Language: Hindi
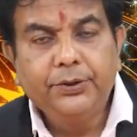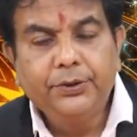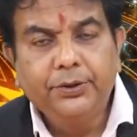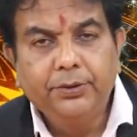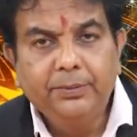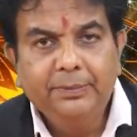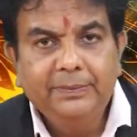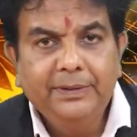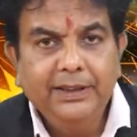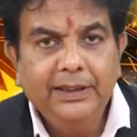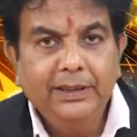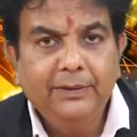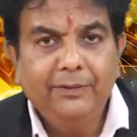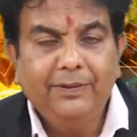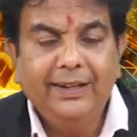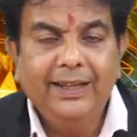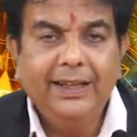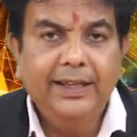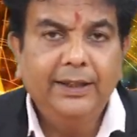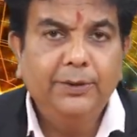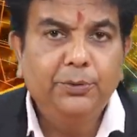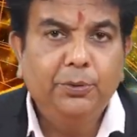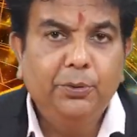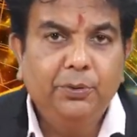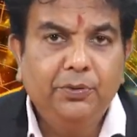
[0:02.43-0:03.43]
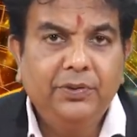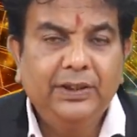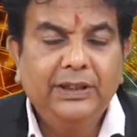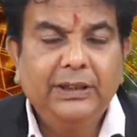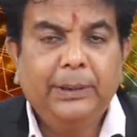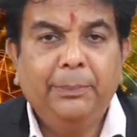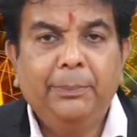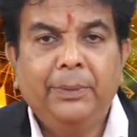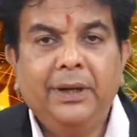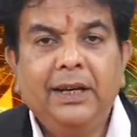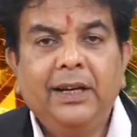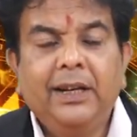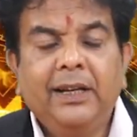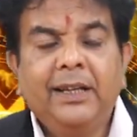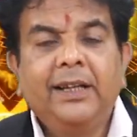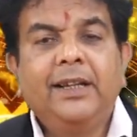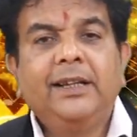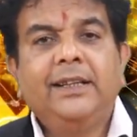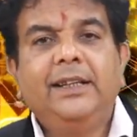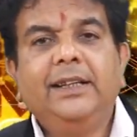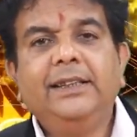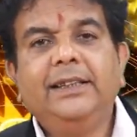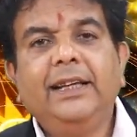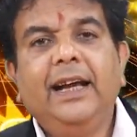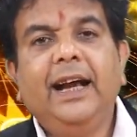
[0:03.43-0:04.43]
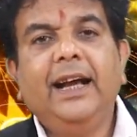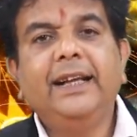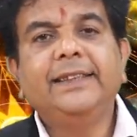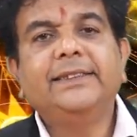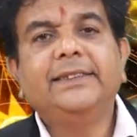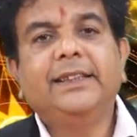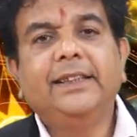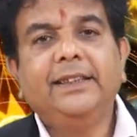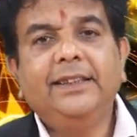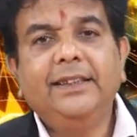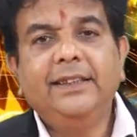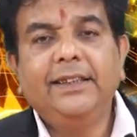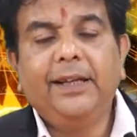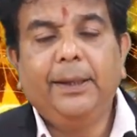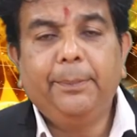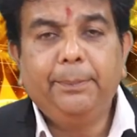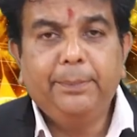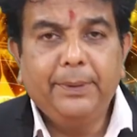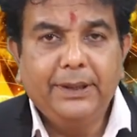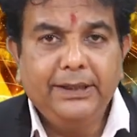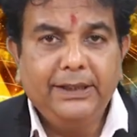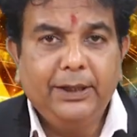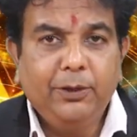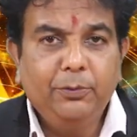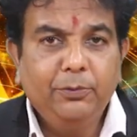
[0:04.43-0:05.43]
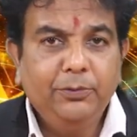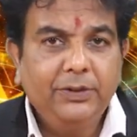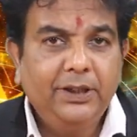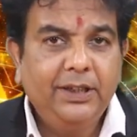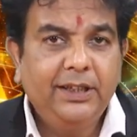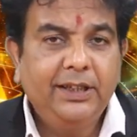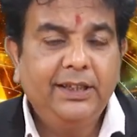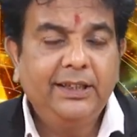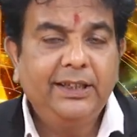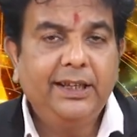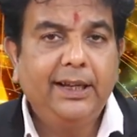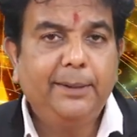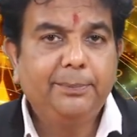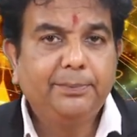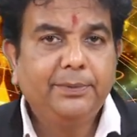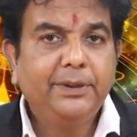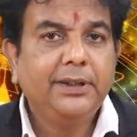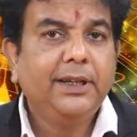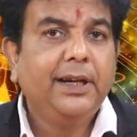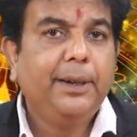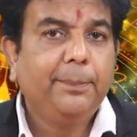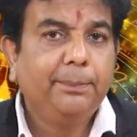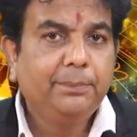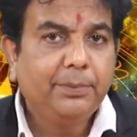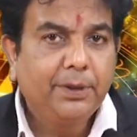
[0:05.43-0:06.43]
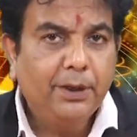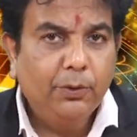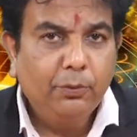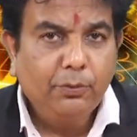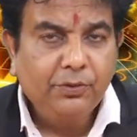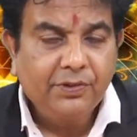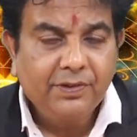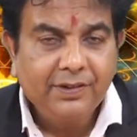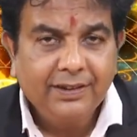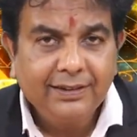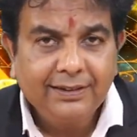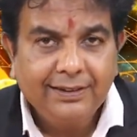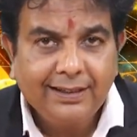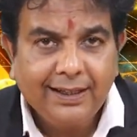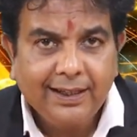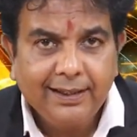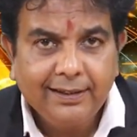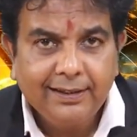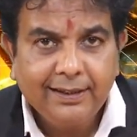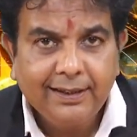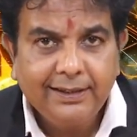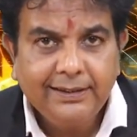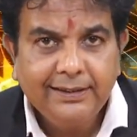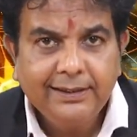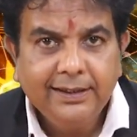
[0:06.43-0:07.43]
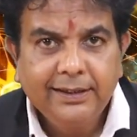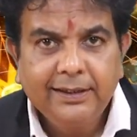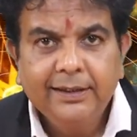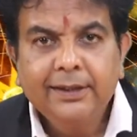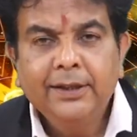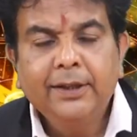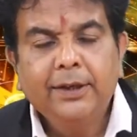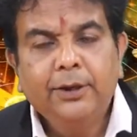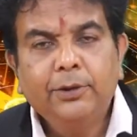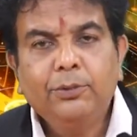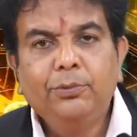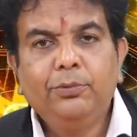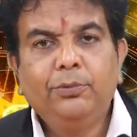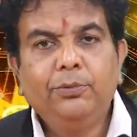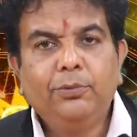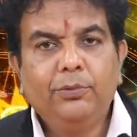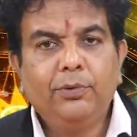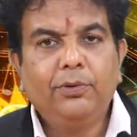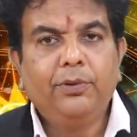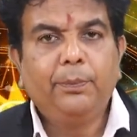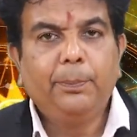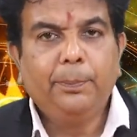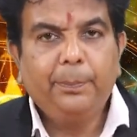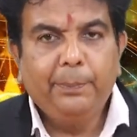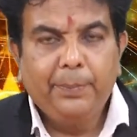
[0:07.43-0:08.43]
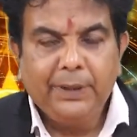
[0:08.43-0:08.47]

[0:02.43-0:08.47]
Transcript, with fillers: शुभ दिन वह है दो सितंबर यदि आज के दिन आप पैदा हुए हैं आपके आपके कोई संतान आई है तो वो